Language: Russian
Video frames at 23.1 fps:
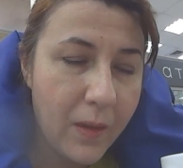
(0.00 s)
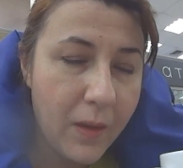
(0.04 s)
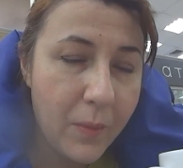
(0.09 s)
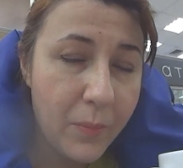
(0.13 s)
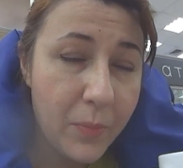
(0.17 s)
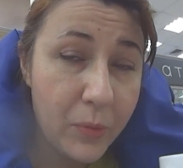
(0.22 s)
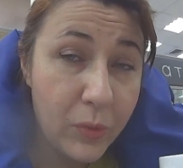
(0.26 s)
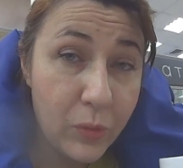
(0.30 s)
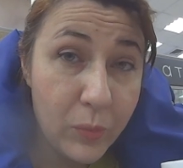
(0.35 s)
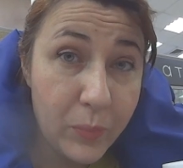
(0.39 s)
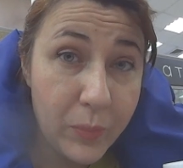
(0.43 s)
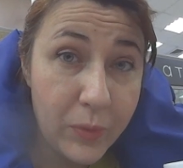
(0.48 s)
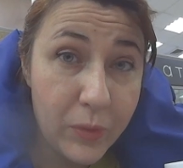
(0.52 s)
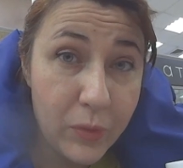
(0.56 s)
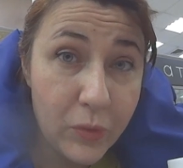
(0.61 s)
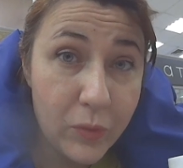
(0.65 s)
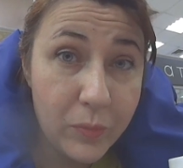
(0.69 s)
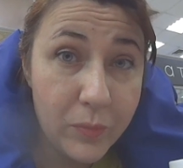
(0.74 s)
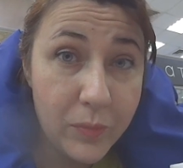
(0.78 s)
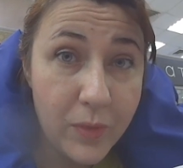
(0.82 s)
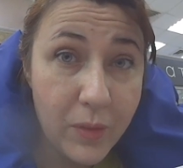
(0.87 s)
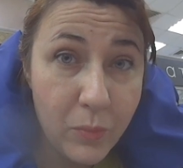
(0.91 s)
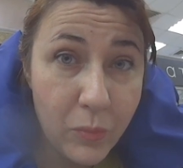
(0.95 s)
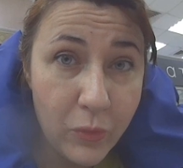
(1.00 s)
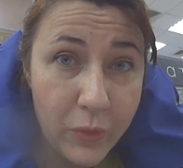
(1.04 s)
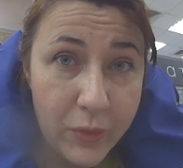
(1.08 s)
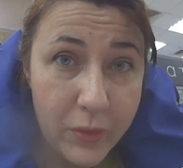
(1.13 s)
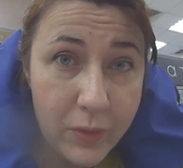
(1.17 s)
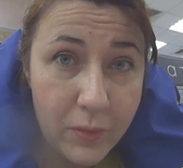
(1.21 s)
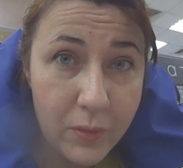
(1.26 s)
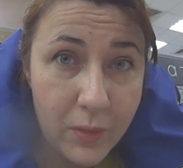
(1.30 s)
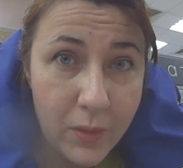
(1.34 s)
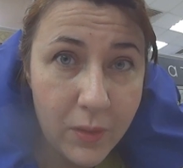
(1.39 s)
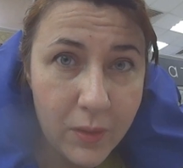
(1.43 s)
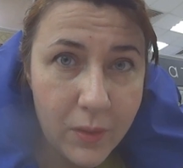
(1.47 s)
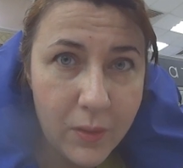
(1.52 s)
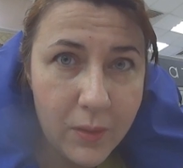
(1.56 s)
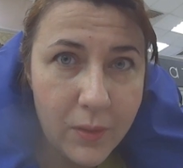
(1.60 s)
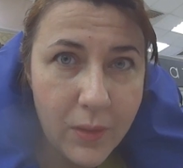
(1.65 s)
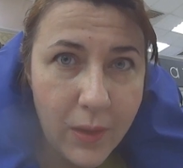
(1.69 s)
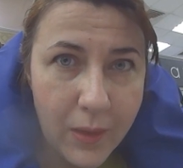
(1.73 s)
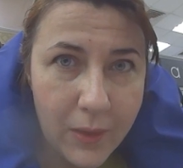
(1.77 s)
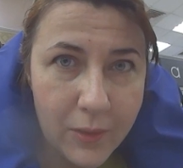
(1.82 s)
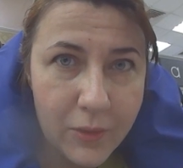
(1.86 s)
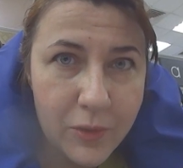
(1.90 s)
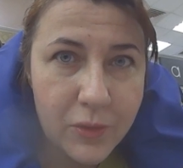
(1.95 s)
а потом пойдем домой и
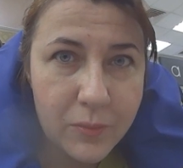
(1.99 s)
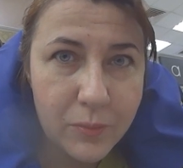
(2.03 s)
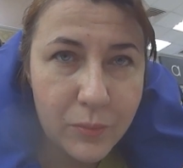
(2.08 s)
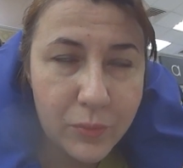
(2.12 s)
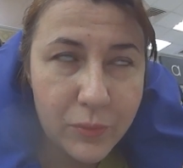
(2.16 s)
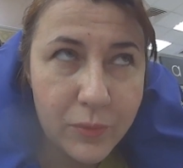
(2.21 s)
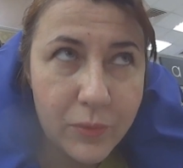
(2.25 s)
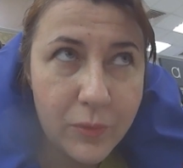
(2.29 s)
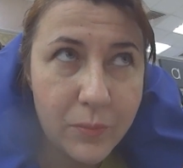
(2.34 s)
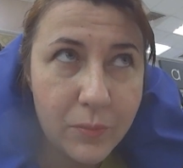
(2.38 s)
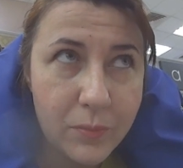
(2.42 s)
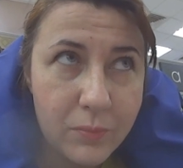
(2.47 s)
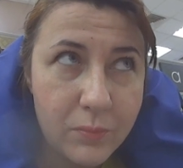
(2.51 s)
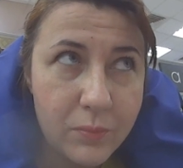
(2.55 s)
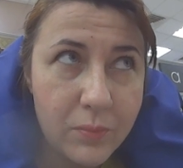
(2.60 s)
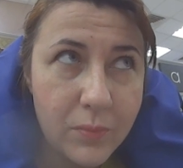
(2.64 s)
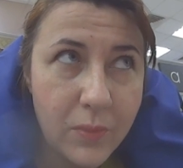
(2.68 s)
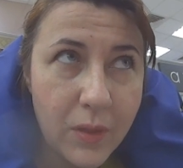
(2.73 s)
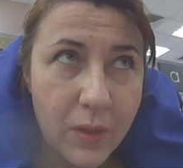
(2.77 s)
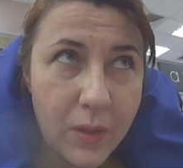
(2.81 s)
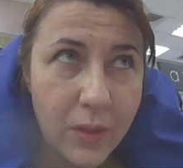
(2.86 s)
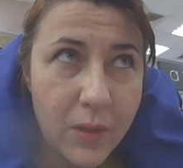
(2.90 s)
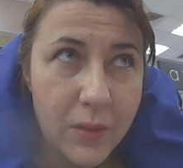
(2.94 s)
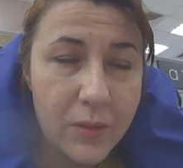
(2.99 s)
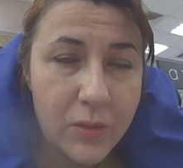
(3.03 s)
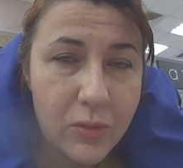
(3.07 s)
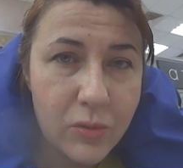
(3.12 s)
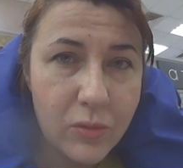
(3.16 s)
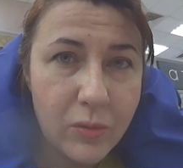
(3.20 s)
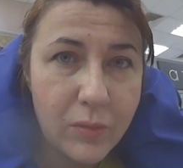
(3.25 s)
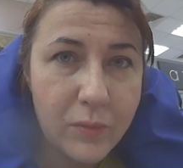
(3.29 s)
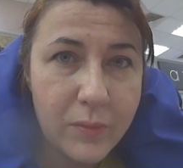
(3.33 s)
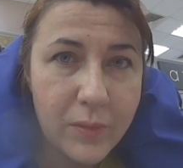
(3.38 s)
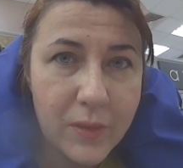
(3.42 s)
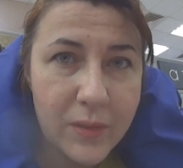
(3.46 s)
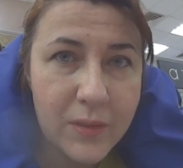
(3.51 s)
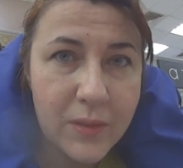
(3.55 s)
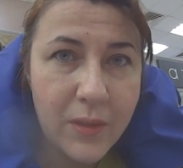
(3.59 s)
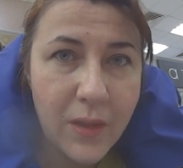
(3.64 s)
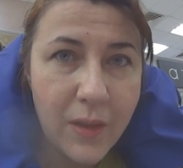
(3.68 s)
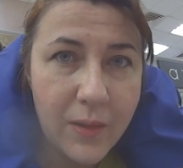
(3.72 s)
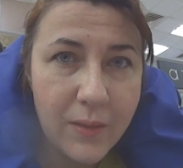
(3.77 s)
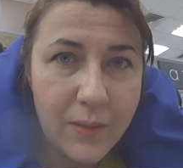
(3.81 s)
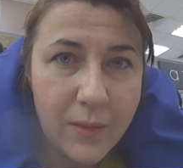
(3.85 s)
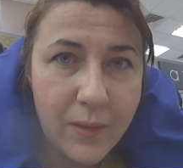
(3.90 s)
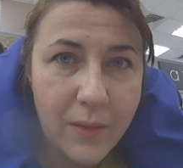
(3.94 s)
дальше будем организовывать
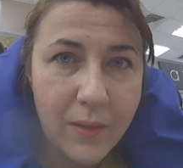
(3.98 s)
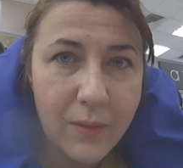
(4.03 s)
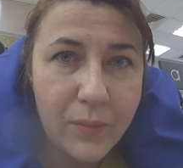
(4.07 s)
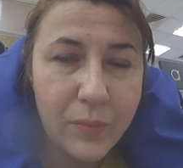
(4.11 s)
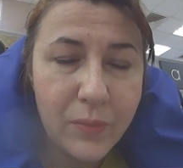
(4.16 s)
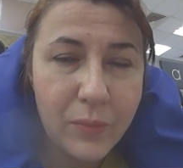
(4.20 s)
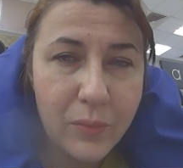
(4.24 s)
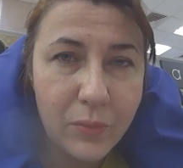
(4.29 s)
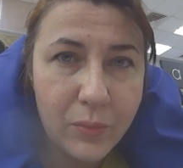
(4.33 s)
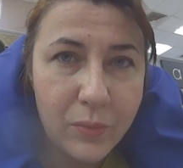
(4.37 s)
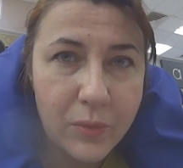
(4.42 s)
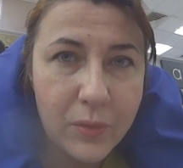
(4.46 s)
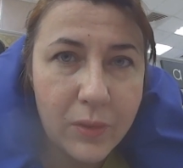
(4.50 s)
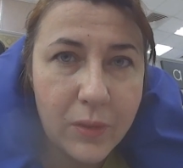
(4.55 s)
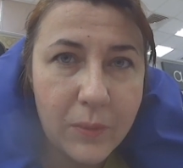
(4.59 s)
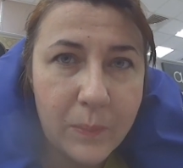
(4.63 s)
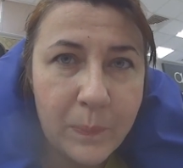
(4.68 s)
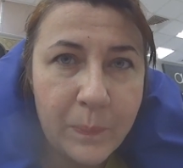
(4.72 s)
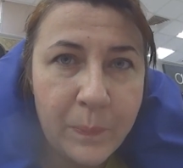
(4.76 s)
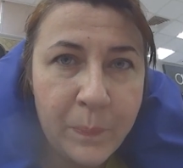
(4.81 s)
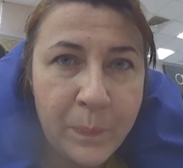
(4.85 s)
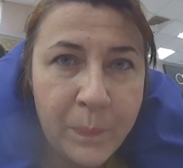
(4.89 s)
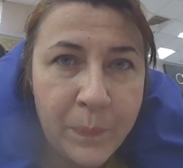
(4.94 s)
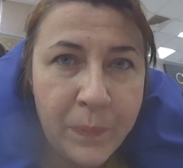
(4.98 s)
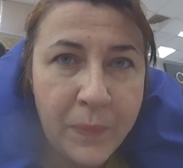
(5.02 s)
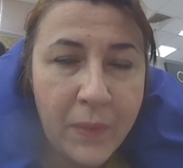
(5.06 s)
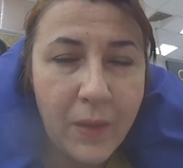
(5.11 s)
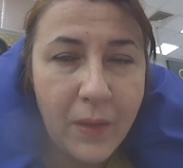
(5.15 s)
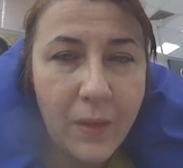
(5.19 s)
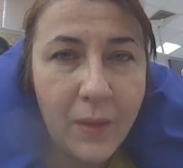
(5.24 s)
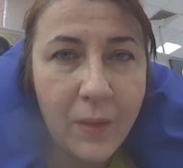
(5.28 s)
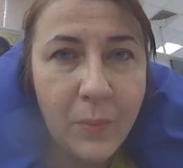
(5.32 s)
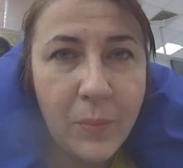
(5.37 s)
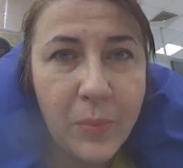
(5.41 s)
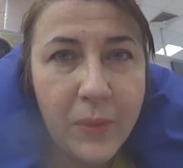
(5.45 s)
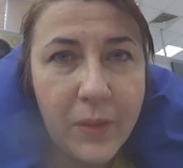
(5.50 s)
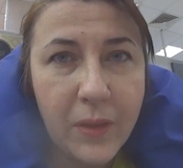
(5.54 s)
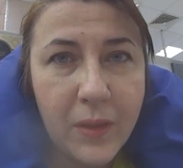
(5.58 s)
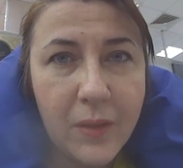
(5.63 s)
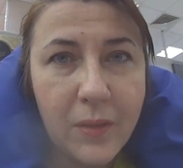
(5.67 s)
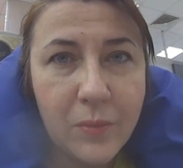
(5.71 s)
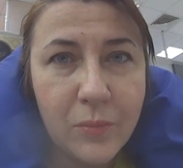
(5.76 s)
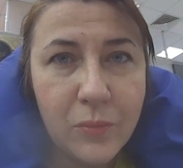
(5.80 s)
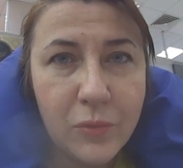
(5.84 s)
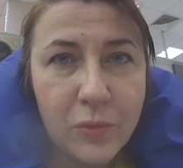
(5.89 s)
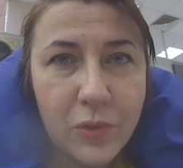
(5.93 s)
сладкое, фрукты и
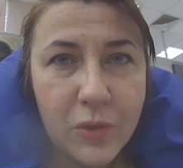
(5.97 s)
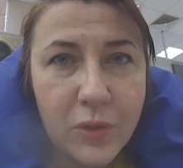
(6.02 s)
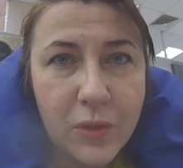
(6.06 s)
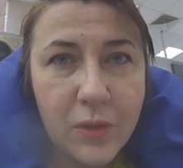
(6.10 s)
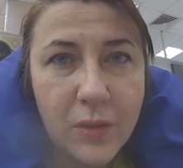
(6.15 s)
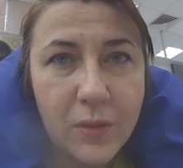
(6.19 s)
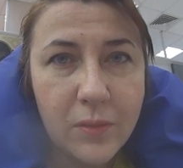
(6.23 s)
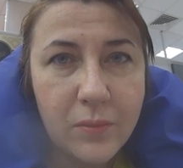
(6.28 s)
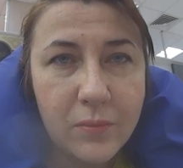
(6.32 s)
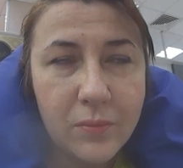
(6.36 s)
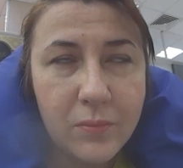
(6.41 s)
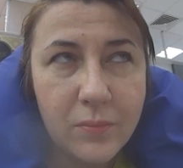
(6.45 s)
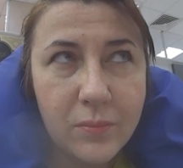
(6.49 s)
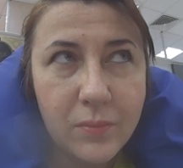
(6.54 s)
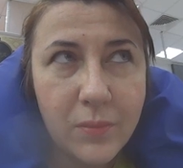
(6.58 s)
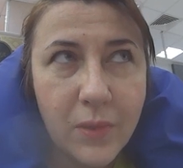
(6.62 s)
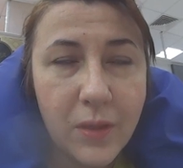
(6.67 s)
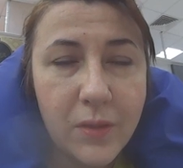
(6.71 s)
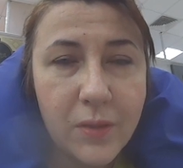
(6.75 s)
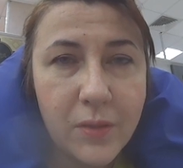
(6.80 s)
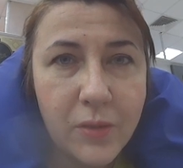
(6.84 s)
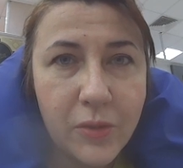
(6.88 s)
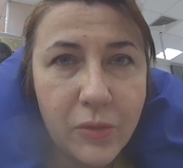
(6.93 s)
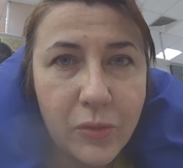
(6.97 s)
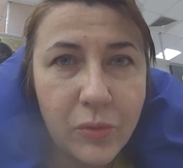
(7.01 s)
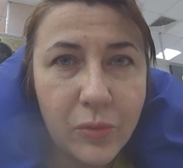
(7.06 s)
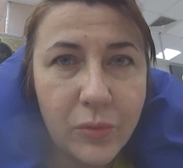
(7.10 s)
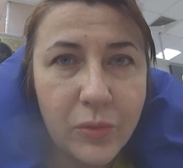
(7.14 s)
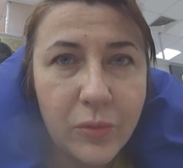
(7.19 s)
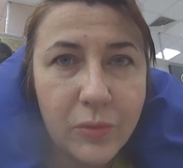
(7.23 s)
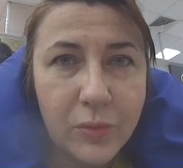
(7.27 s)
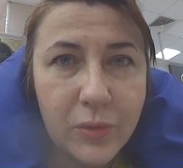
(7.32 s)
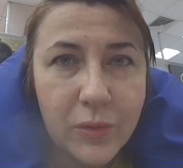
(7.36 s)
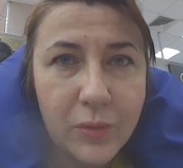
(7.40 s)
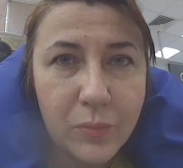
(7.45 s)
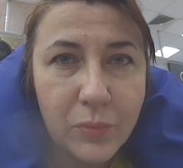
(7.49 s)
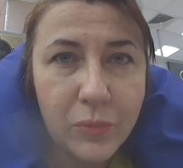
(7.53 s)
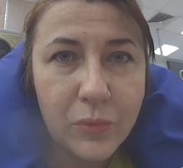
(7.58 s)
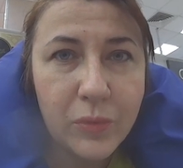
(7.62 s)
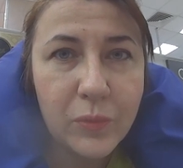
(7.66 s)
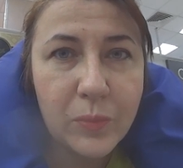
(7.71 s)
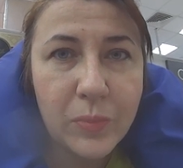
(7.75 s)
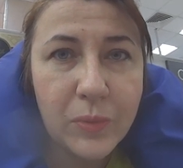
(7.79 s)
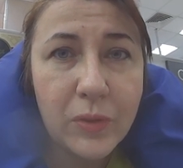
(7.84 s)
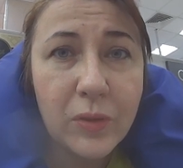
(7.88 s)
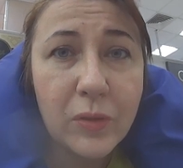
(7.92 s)
поедем уже на территорию, где
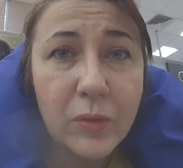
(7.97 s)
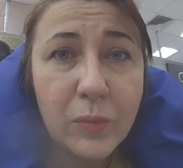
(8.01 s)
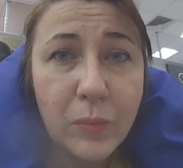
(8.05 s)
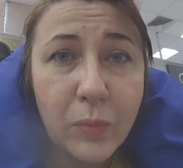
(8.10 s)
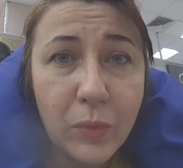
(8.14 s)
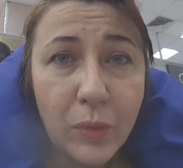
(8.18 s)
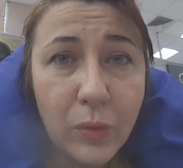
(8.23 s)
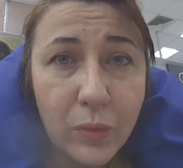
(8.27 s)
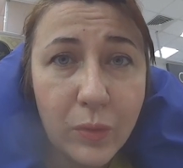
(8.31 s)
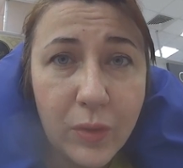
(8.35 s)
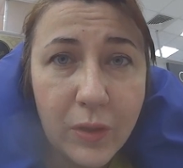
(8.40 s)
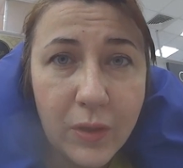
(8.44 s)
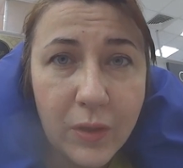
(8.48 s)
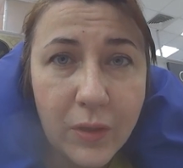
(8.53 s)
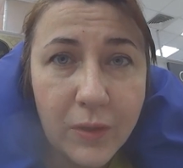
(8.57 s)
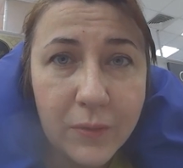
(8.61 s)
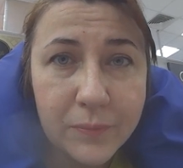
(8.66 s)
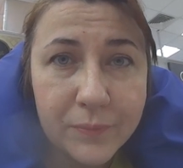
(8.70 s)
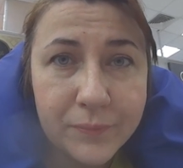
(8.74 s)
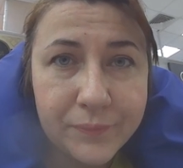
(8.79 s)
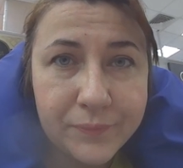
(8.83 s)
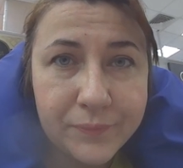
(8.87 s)
будет пинбол у них.